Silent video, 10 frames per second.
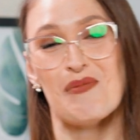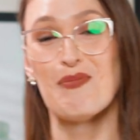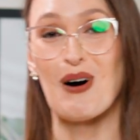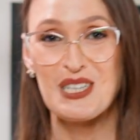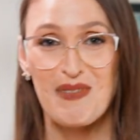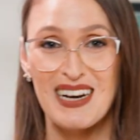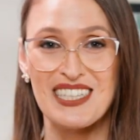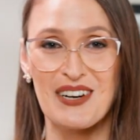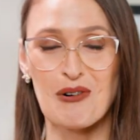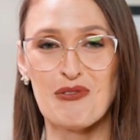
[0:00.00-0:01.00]
Pode
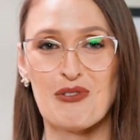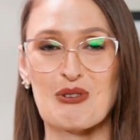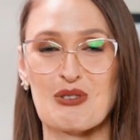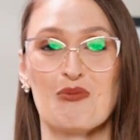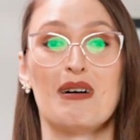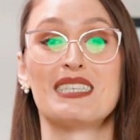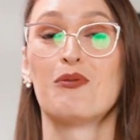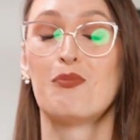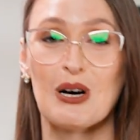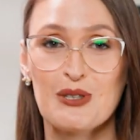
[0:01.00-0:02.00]
parecer confuso, mas eu
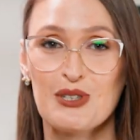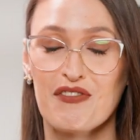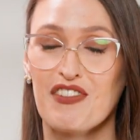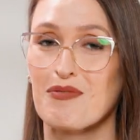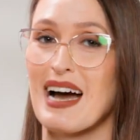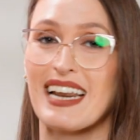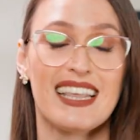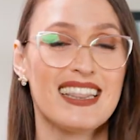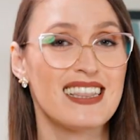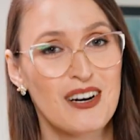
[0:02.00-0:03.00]
posso te afirmar
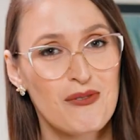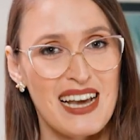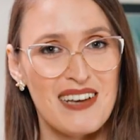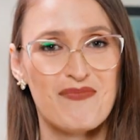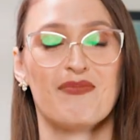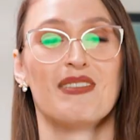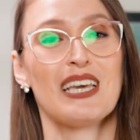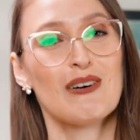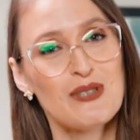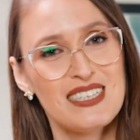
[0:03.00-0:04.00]
que não é.
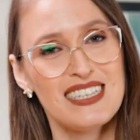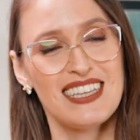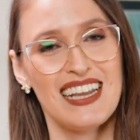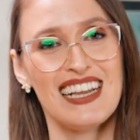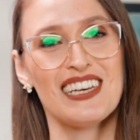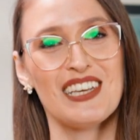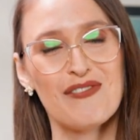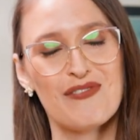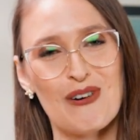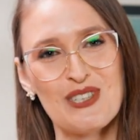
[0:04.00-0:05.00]
Eu sou a Cecília e
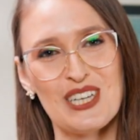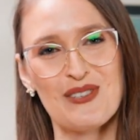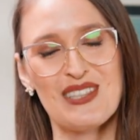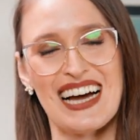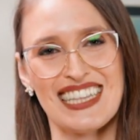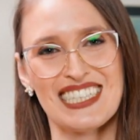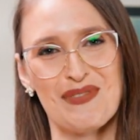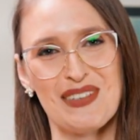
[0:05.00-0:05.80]
vou te ajudar nessa